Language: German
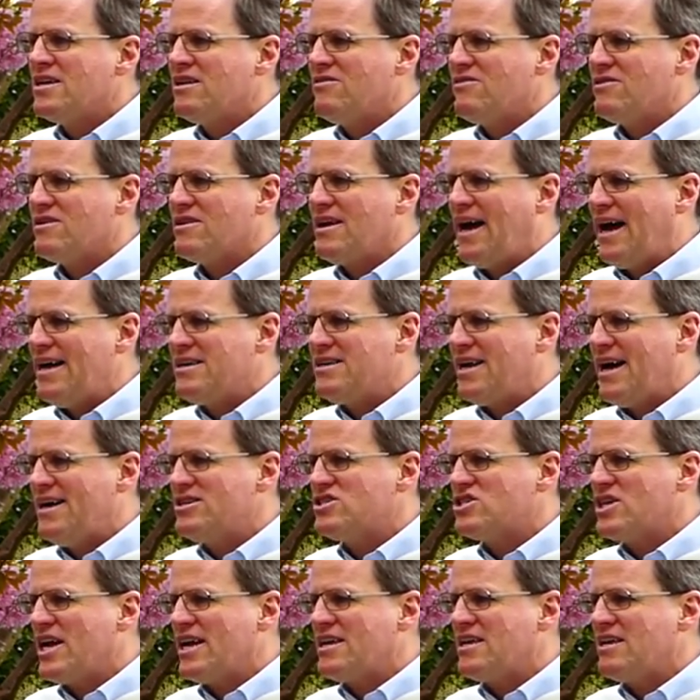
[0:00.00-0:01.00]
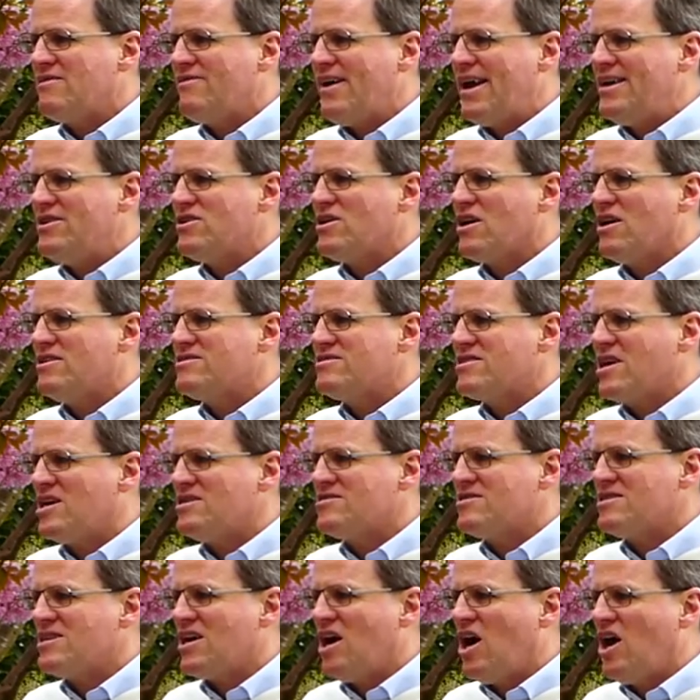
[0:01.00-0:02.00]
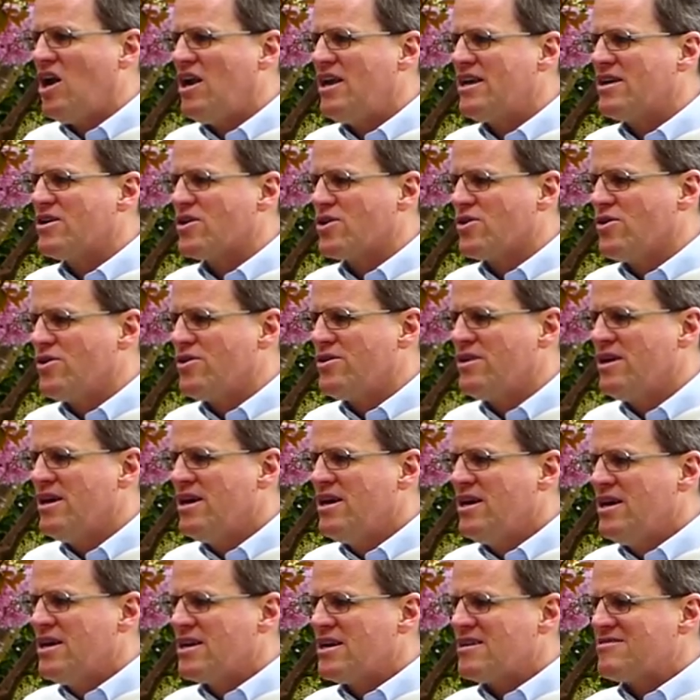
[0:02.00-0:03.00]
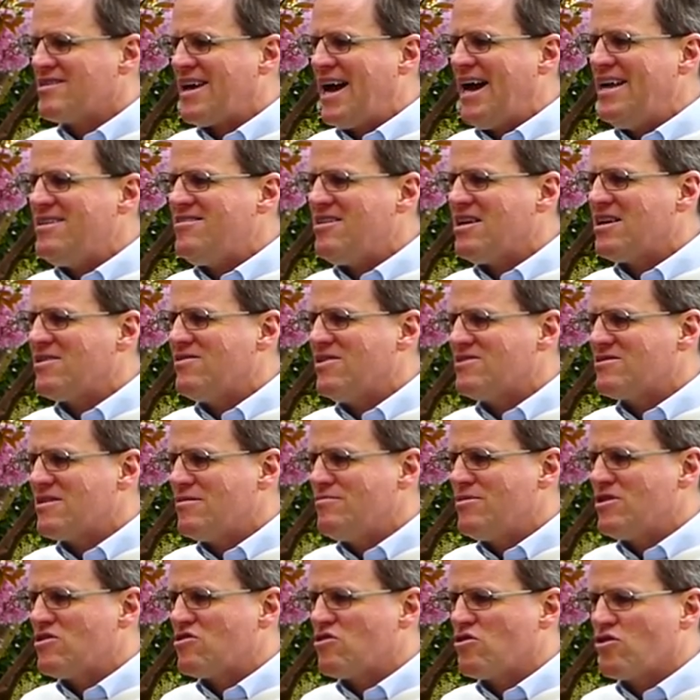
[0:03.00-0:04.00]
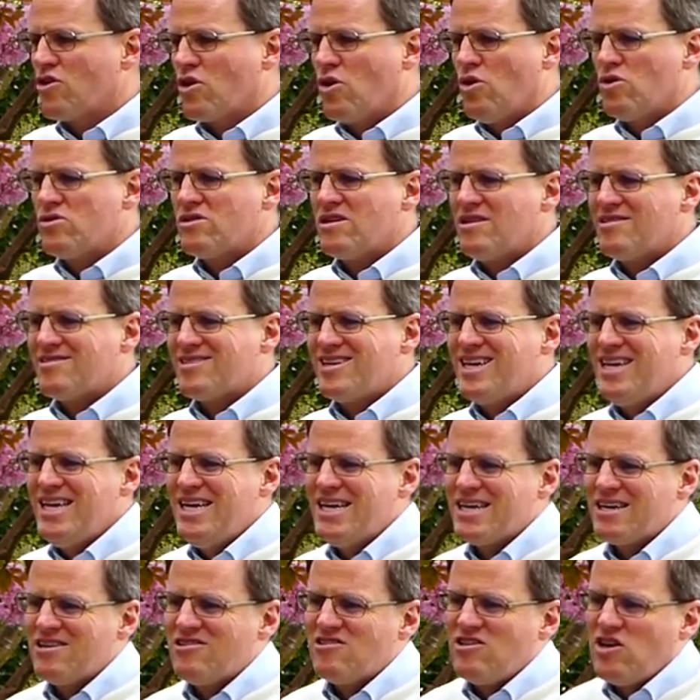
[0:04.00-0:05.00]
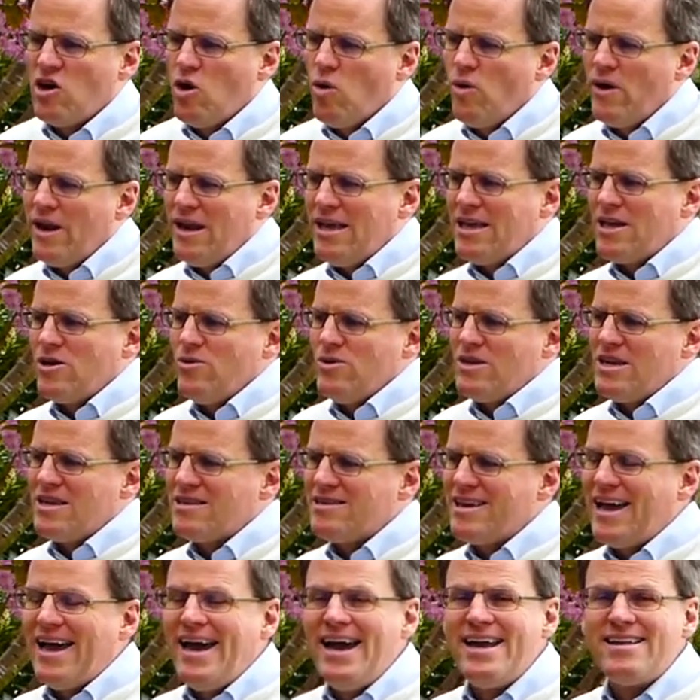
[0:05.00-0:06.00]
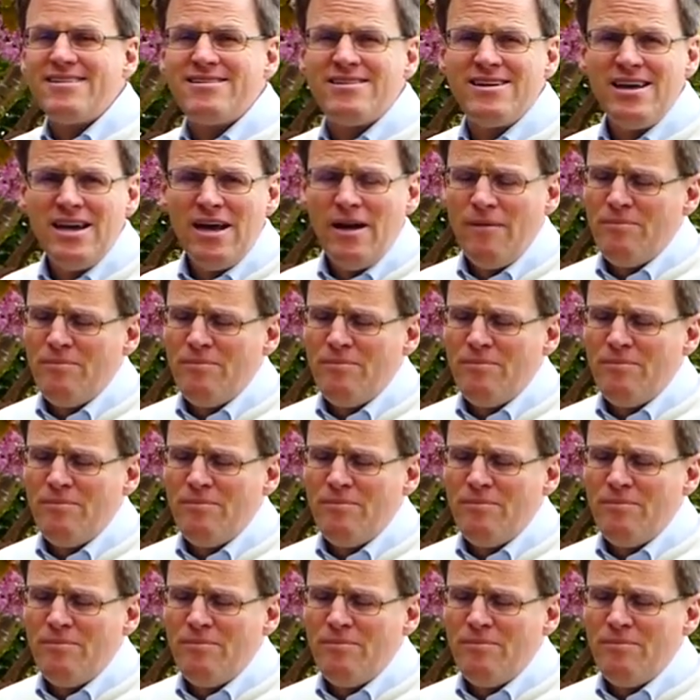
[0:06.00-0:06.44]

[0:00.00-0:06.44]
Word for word: Die Einsteigen, die Value-Kanzahlen sind alle grün. Das Einzige, was ein bisschen rot ist, hier ist die hohe Liquidität